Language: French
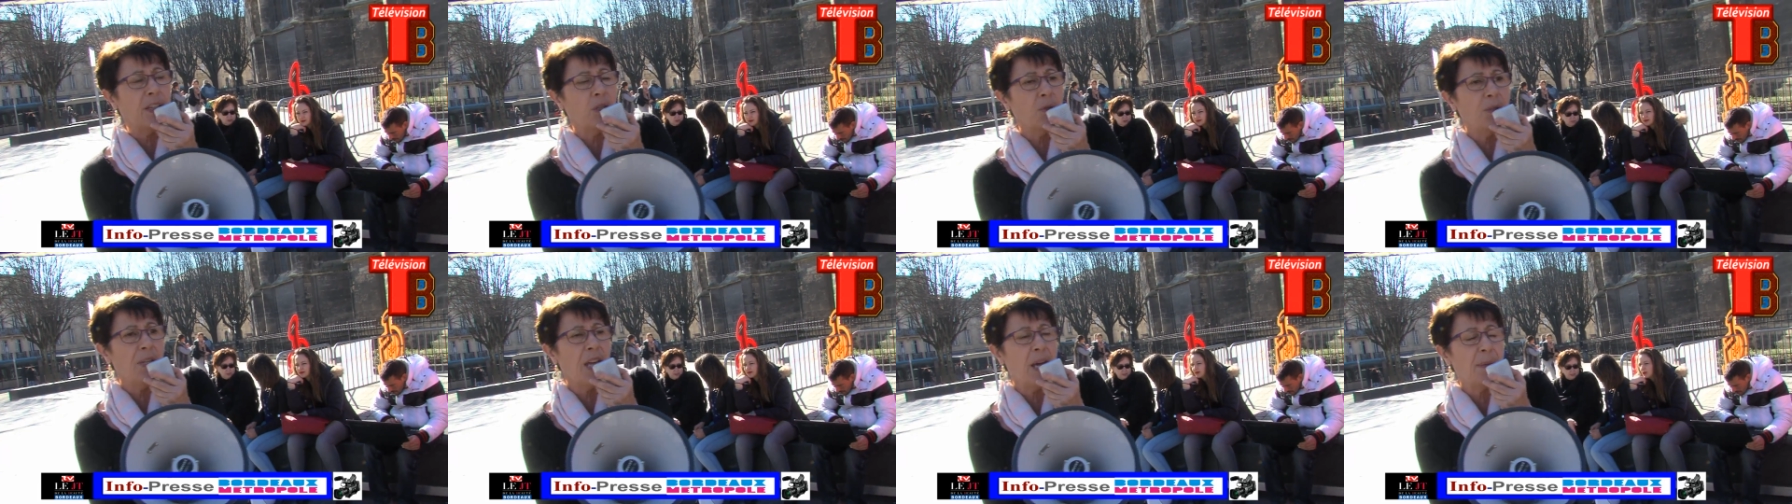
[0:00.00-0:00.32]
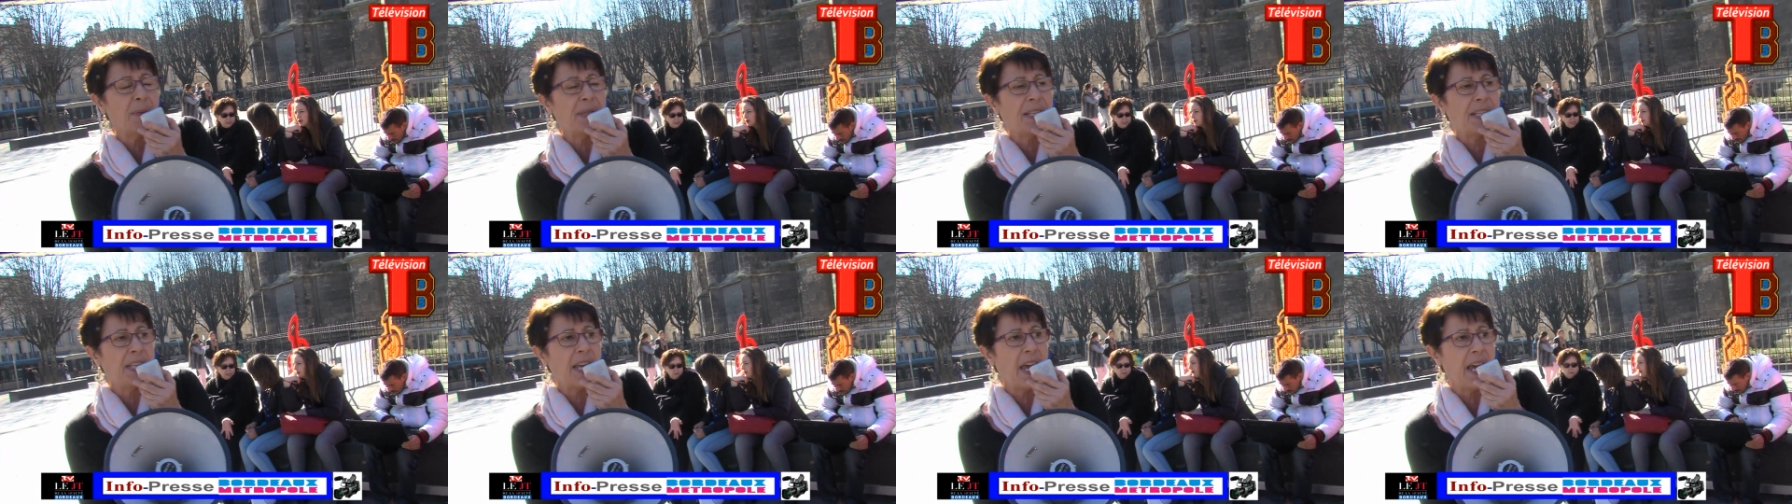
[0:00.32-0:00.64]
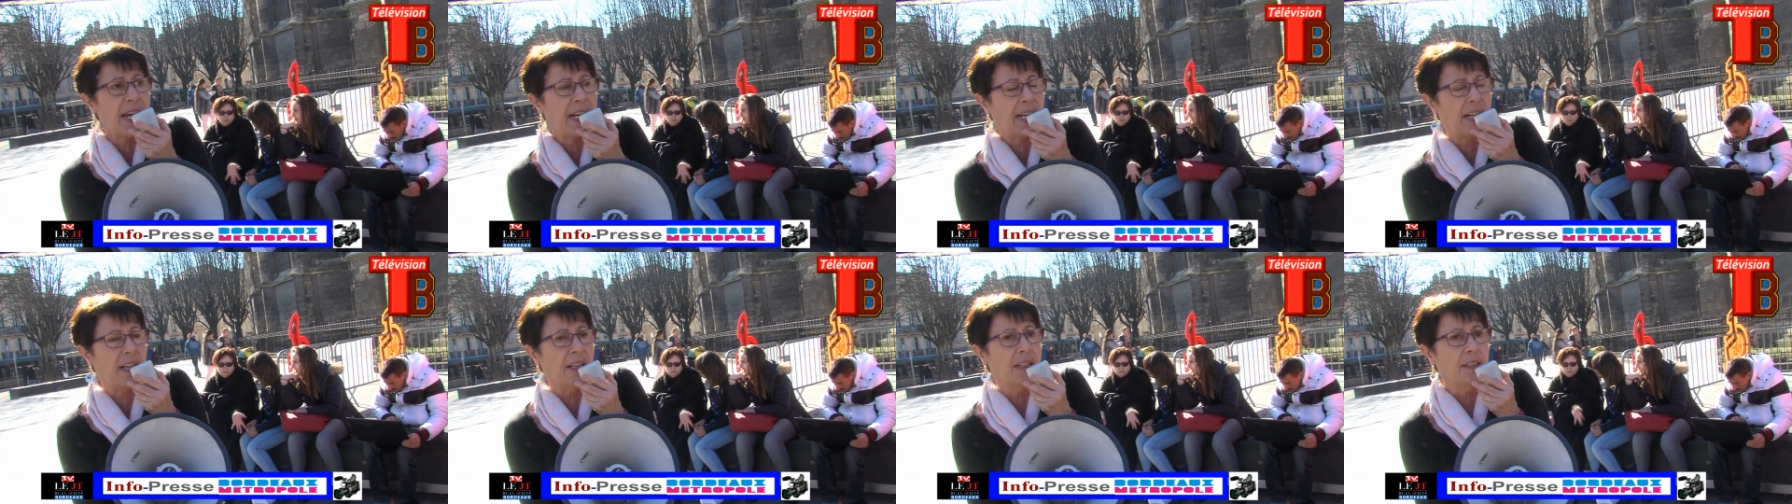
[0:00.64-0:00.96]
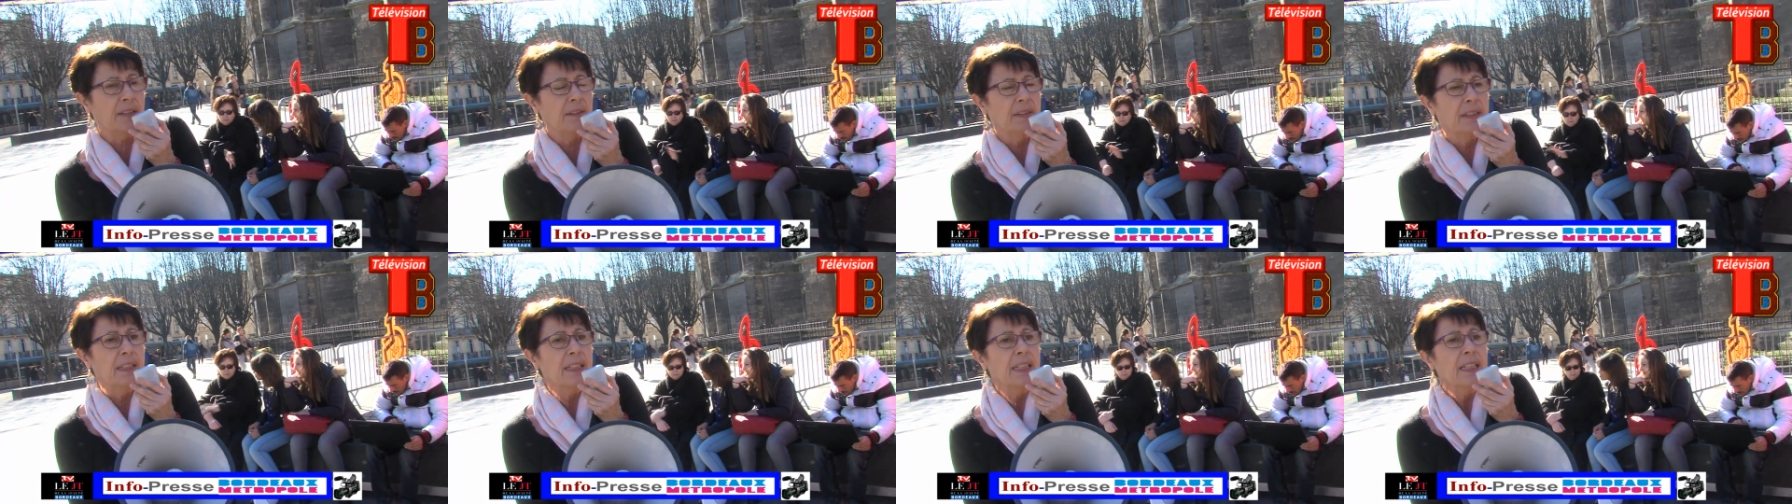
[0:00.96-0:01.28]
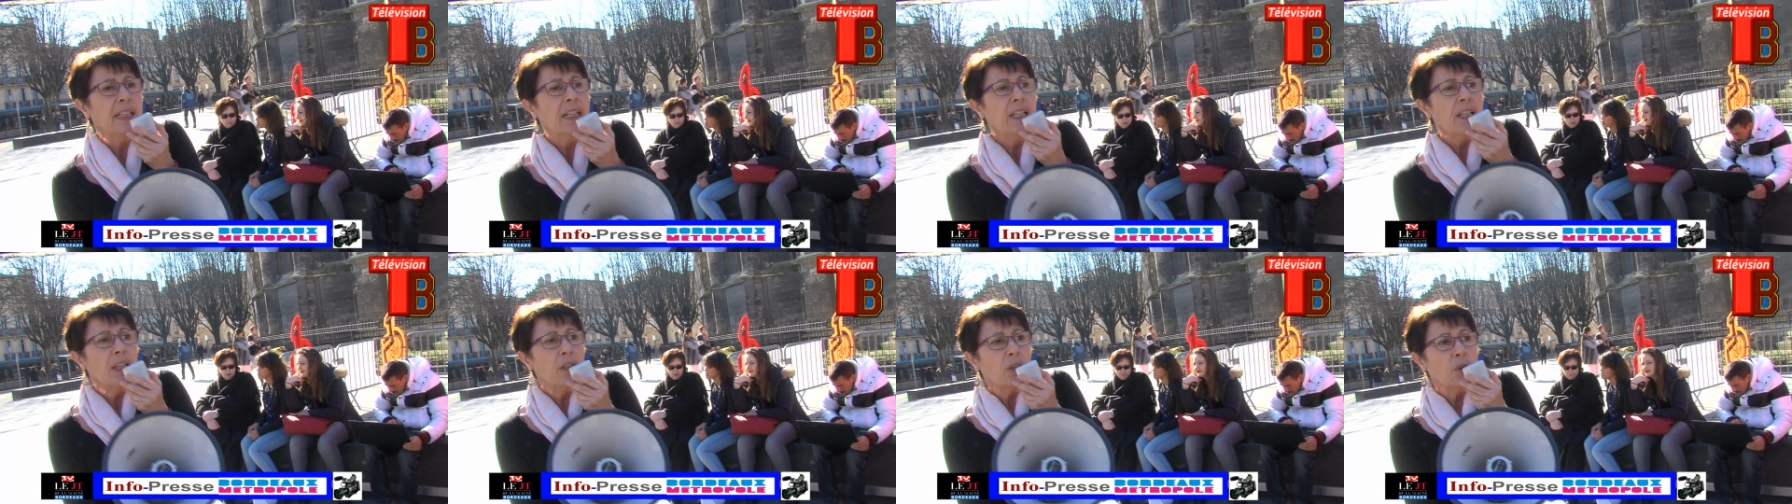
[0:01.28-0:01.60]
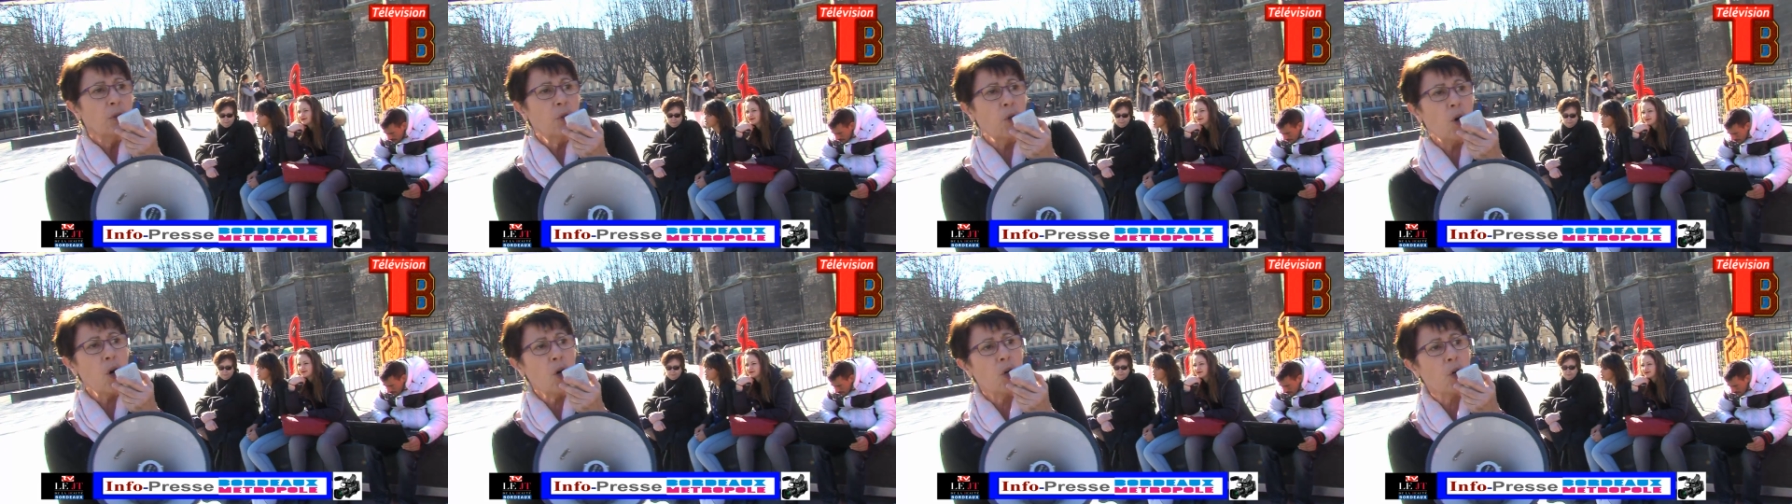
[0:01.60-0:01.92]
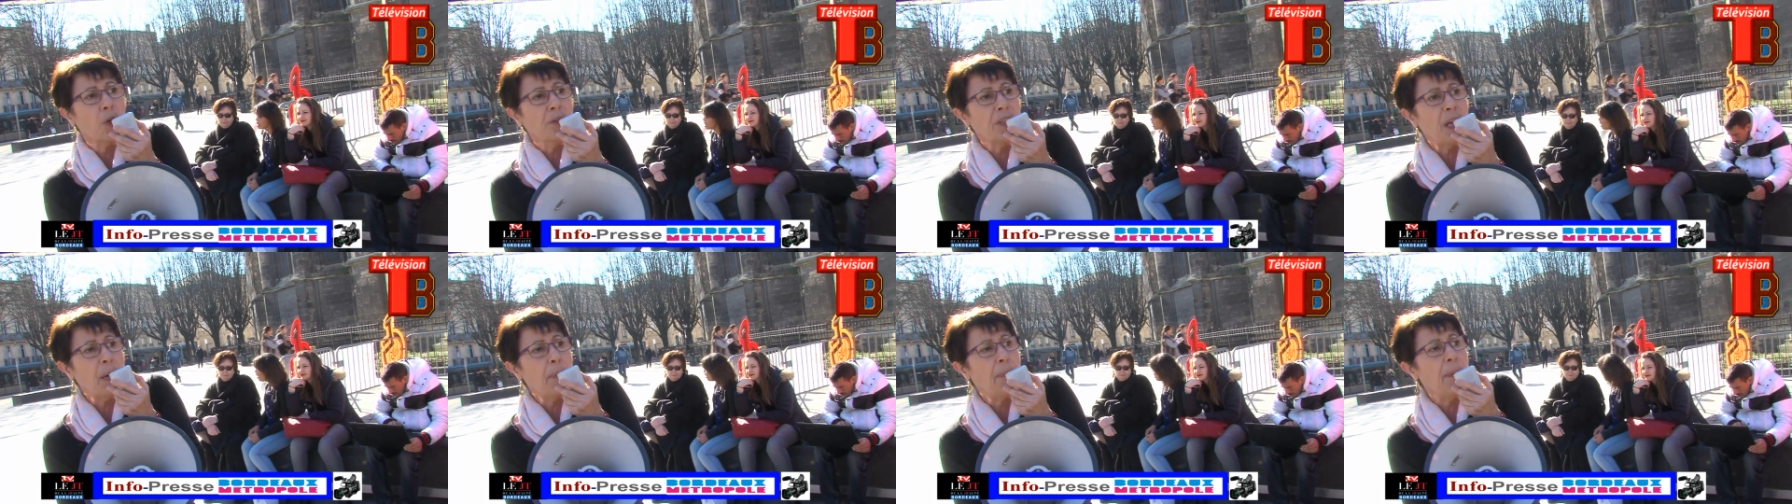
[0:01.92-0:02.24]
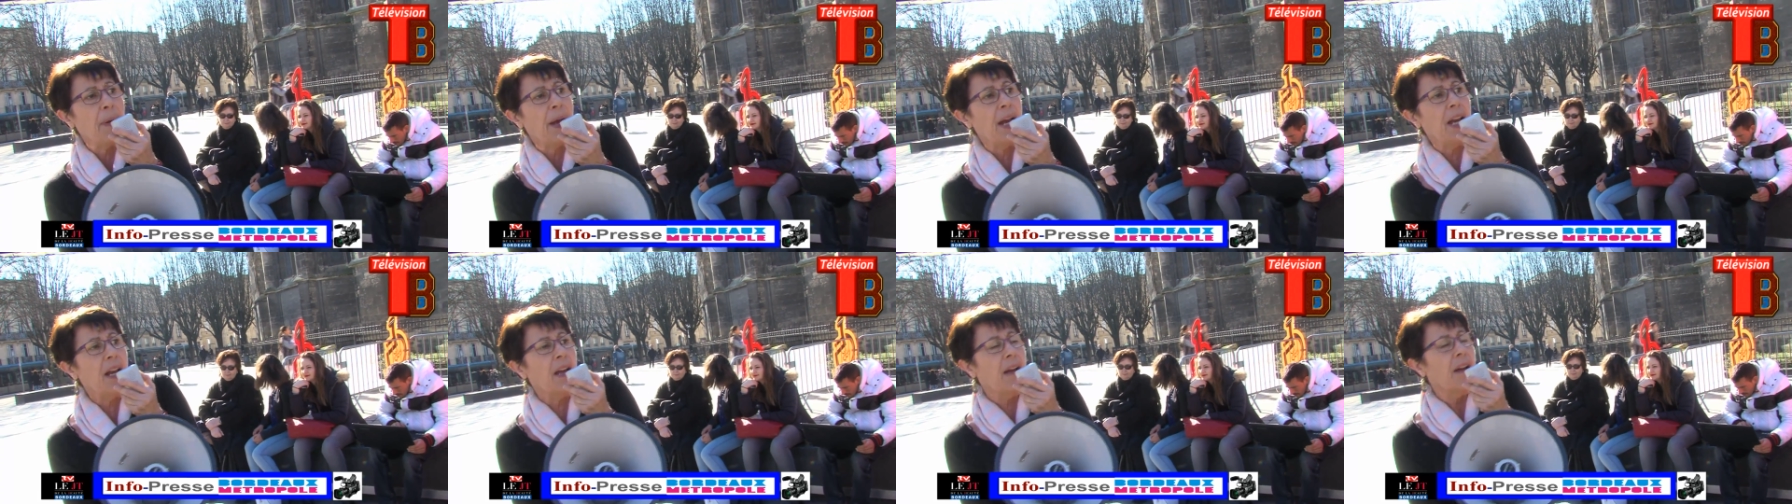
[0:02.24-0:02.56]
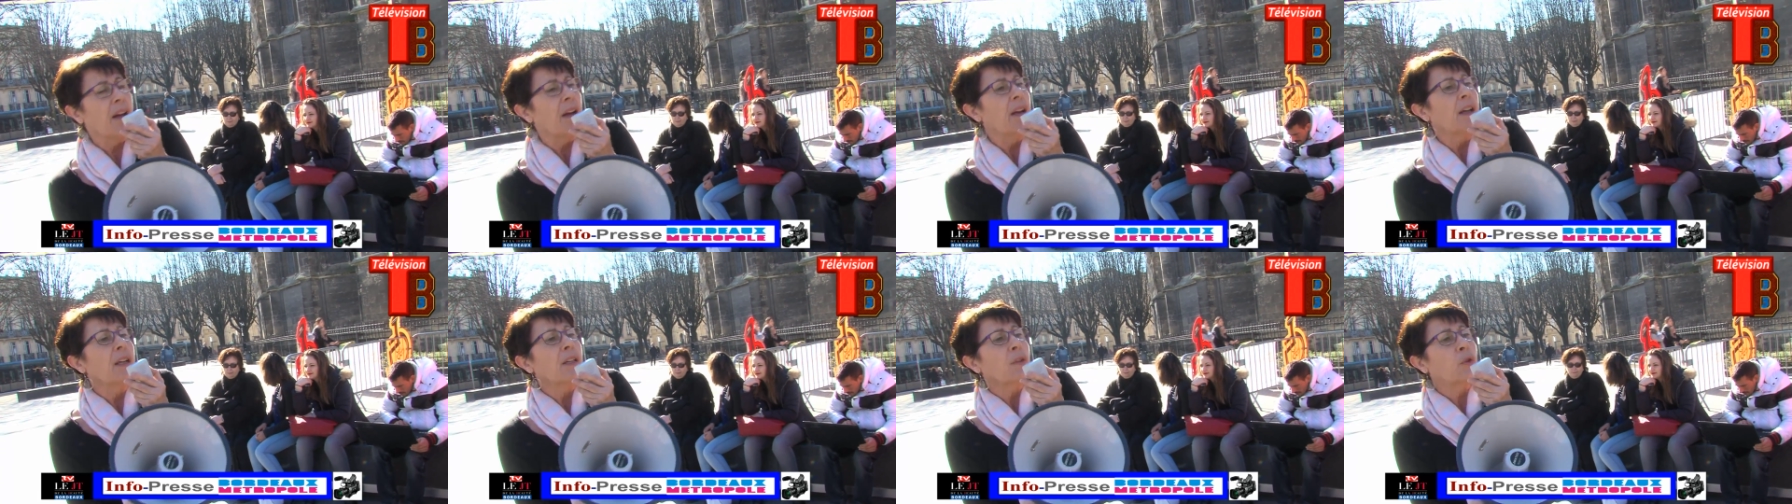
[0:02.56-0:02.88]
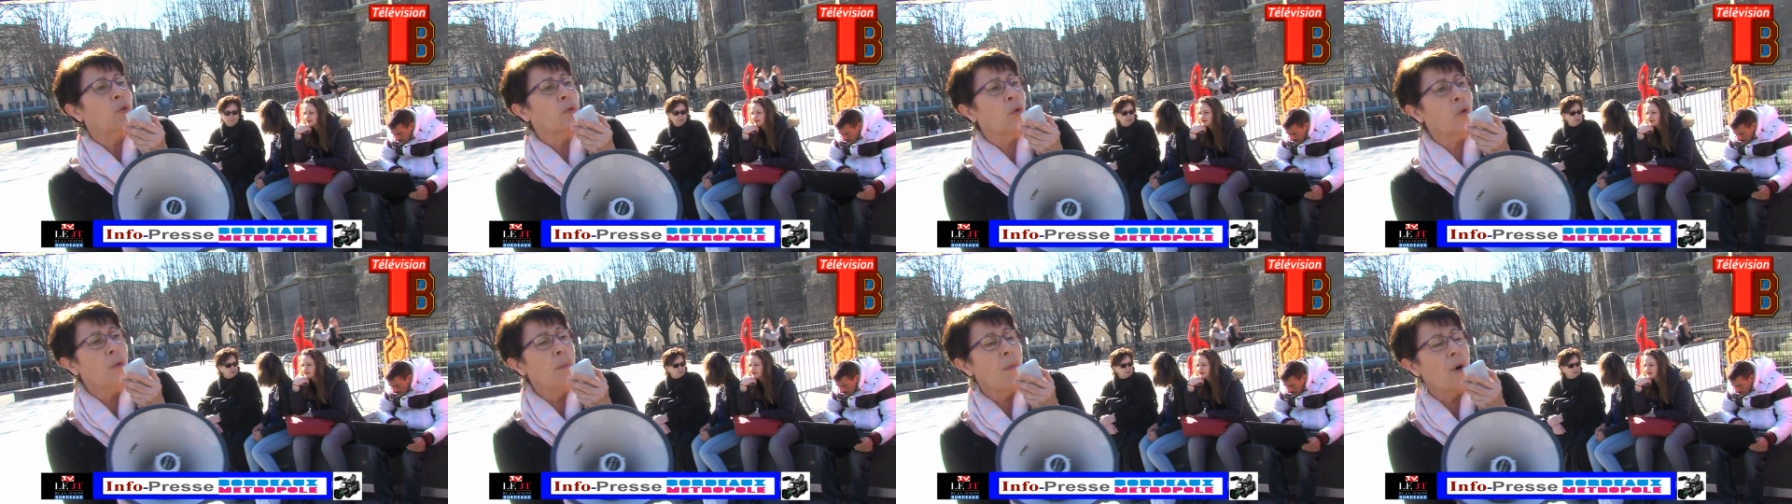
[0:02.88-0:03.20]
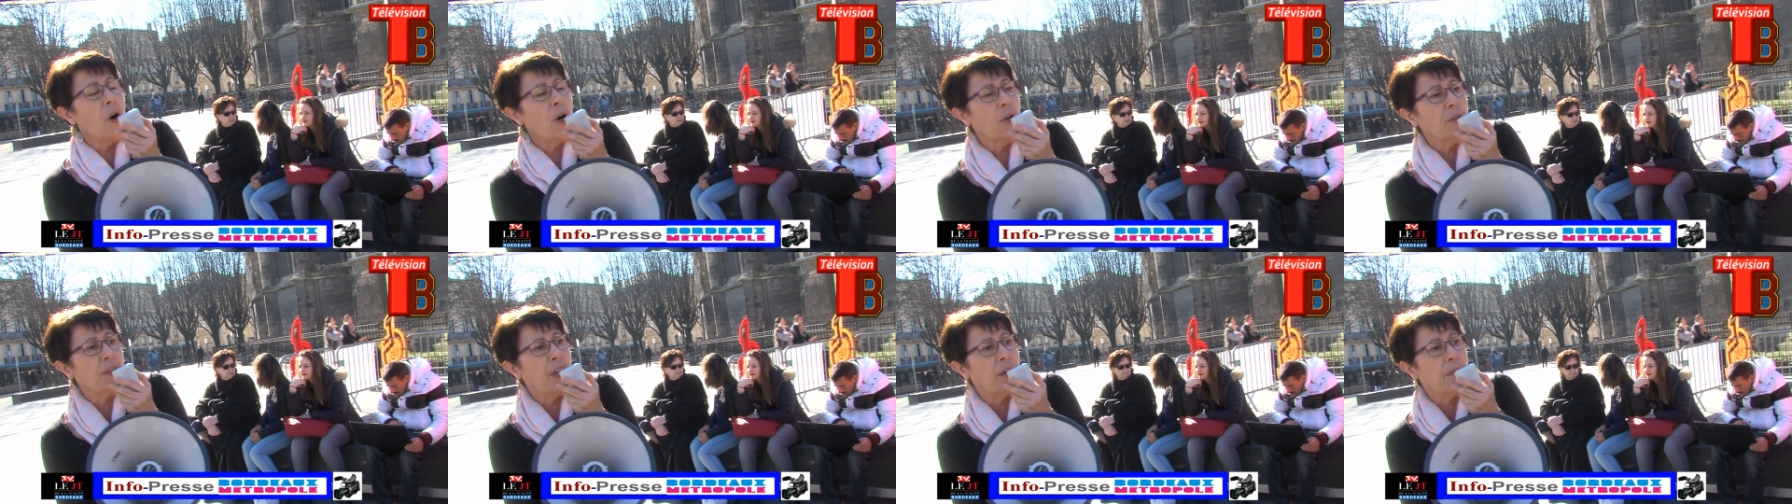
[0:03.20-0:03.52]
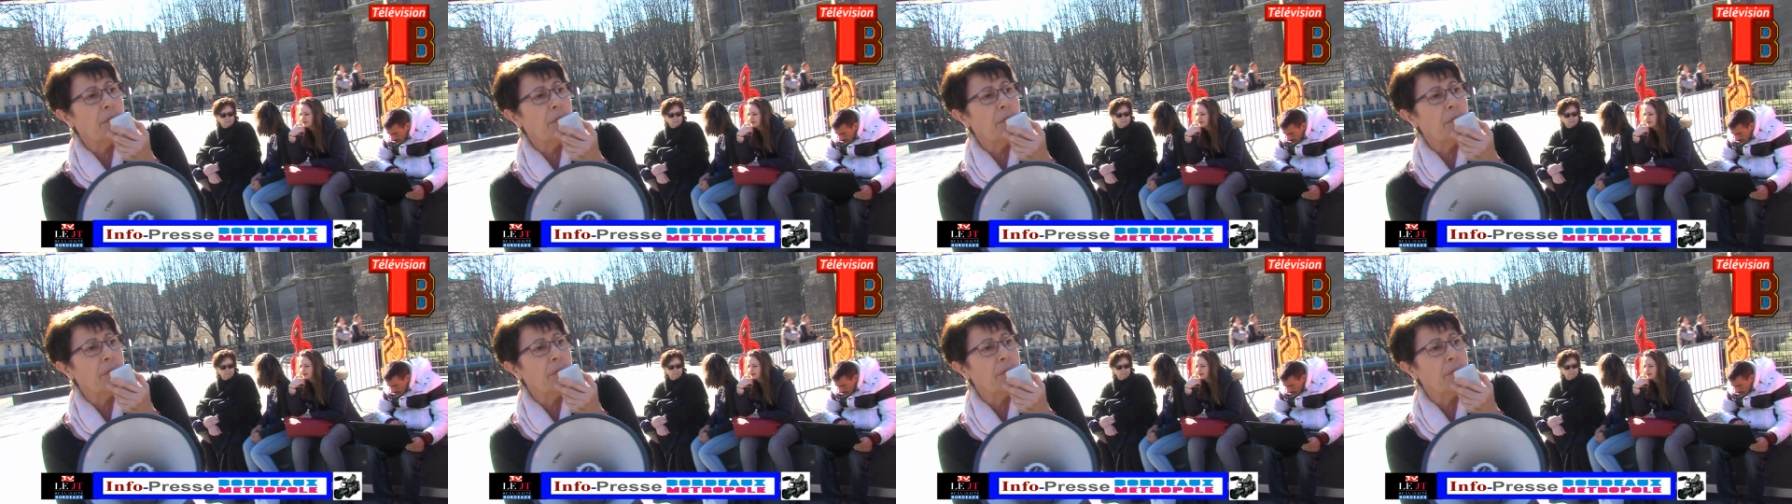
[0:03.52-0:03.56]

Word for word: Bah, elle est bien obligée de soutenir euh, la position de son gouvernement.